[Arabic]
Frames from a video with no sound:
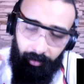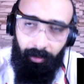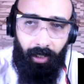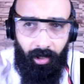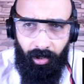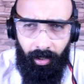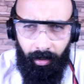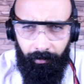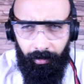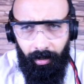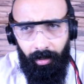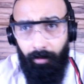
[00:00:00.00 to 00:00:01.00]
اللي
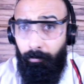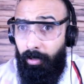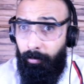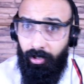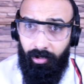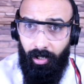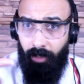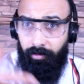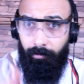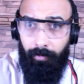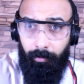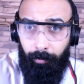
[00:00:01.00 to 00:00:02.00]
غتعرفها ما يمكنش
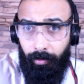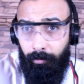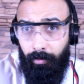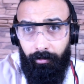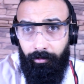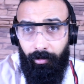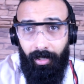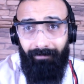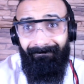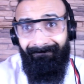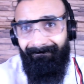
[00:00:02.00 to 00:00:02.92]
تعرفها من بروميون فوا